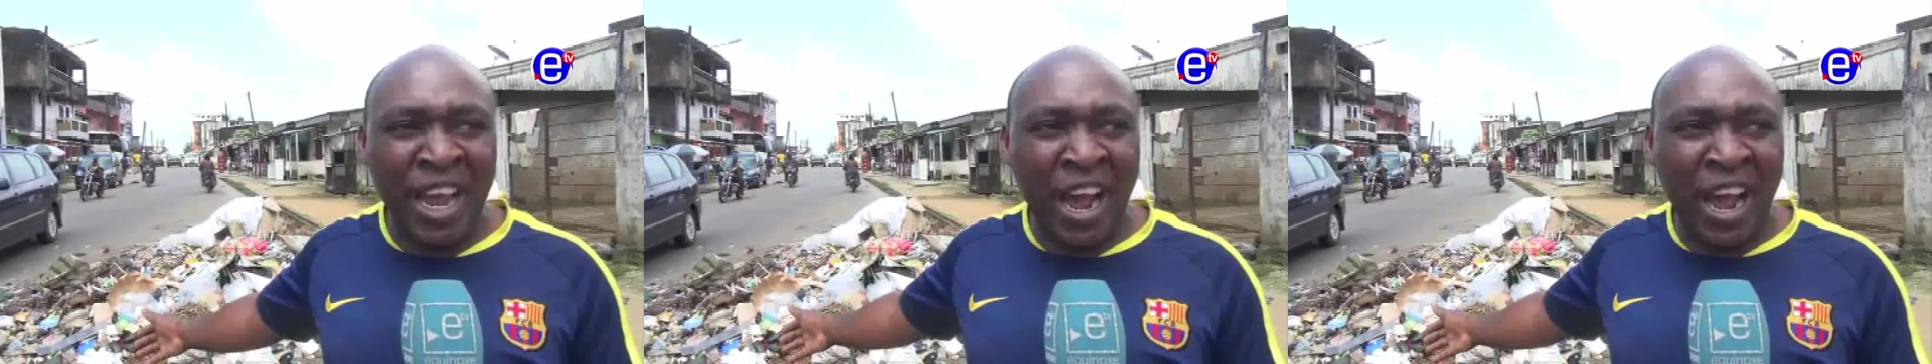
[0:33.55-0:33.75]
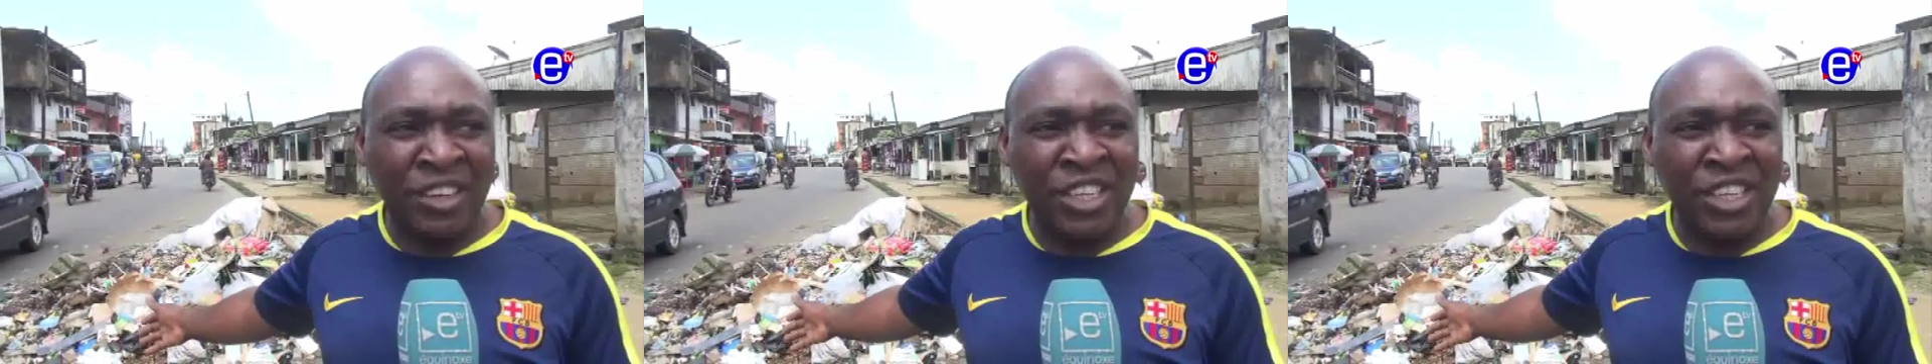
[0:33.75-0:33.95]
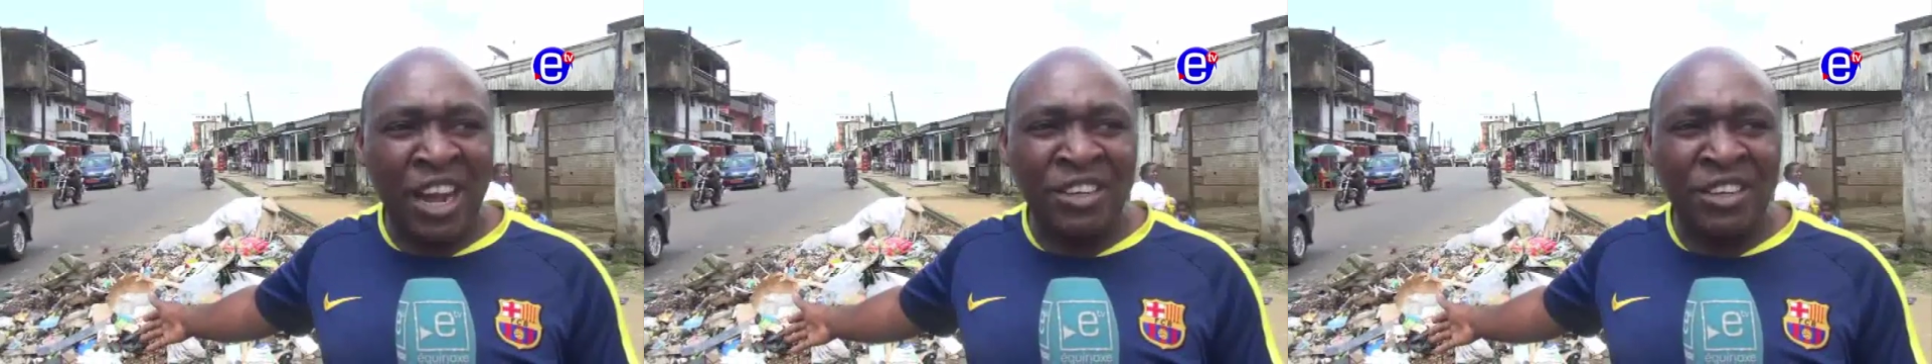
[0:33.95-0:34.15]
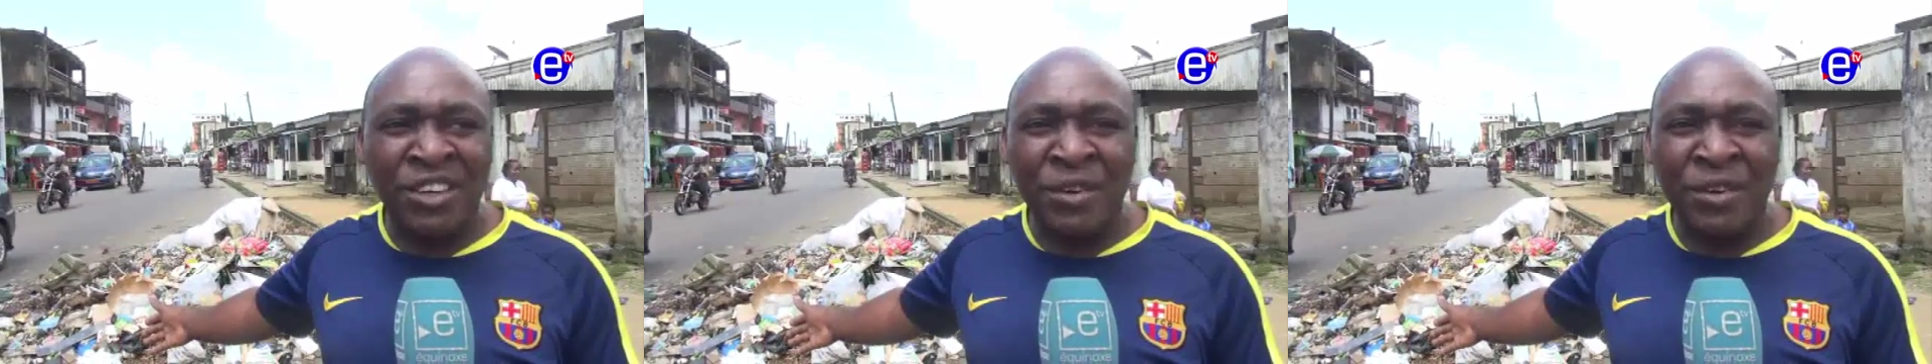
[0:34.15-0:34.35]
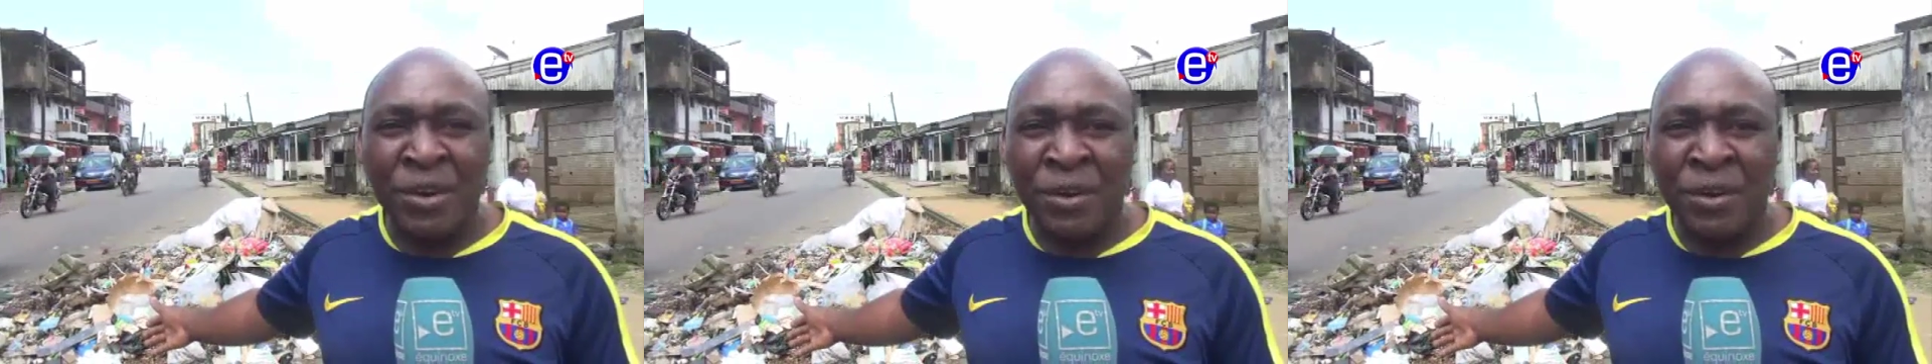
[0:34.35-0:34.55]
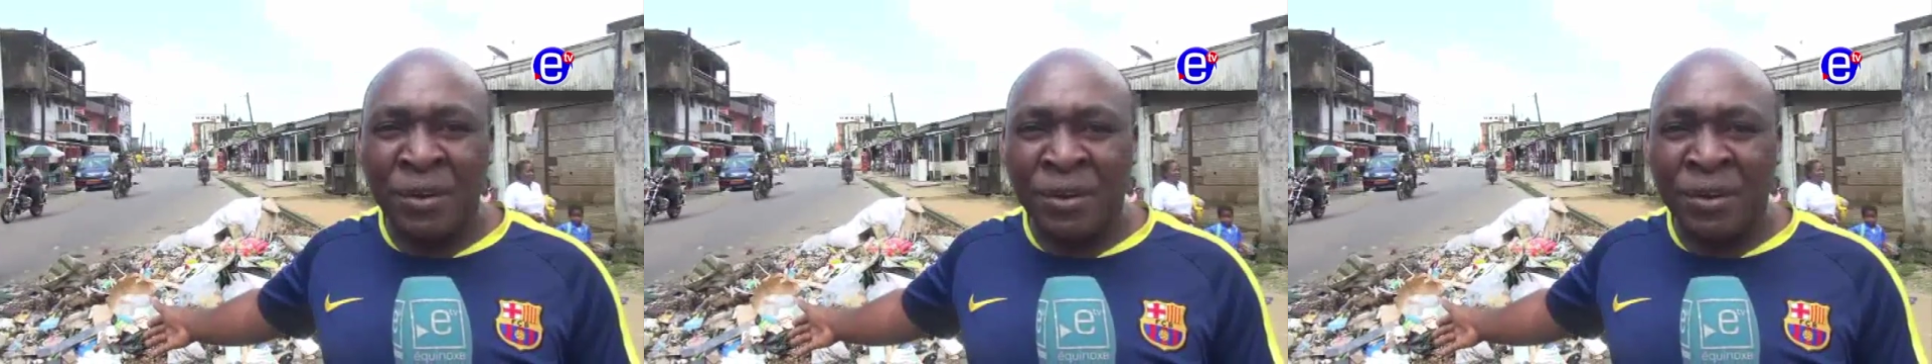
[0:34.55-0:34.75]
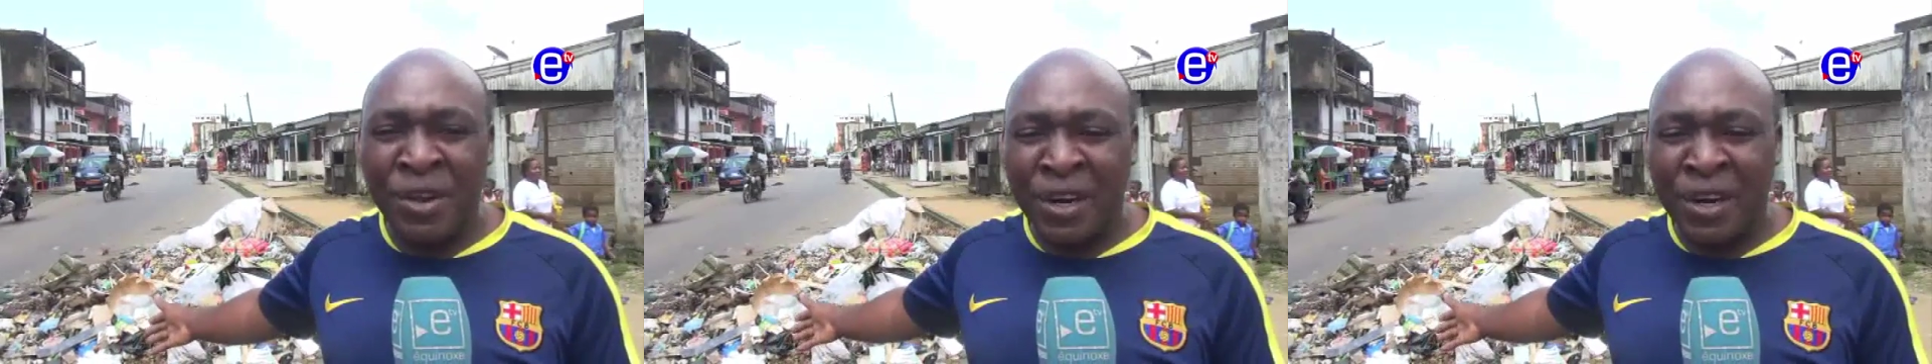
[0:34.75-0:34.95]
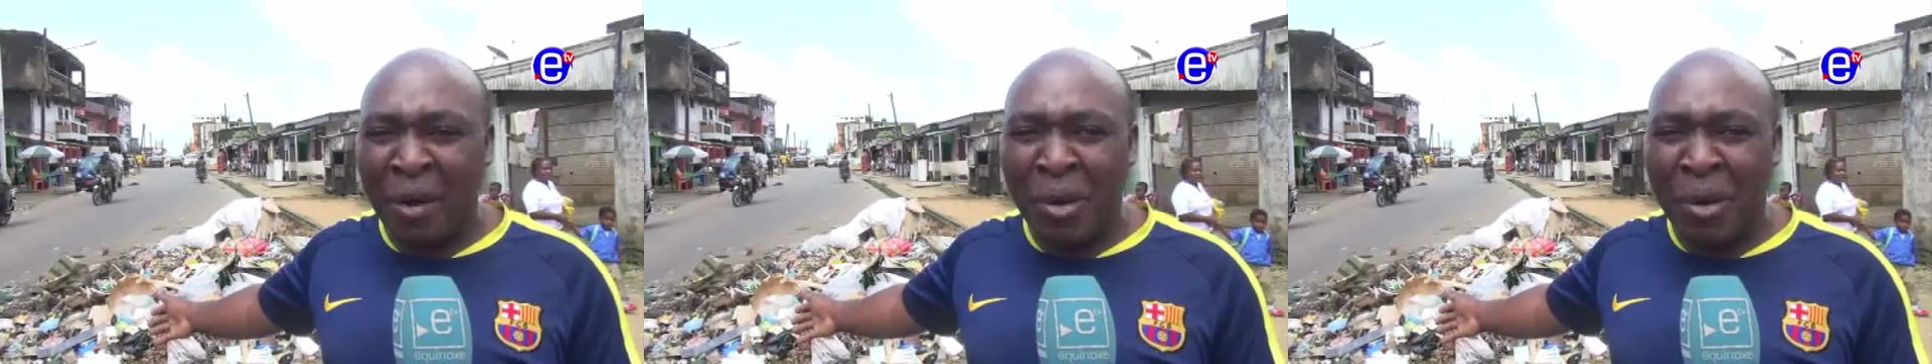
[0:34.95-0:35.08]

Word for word: qui est en charge de,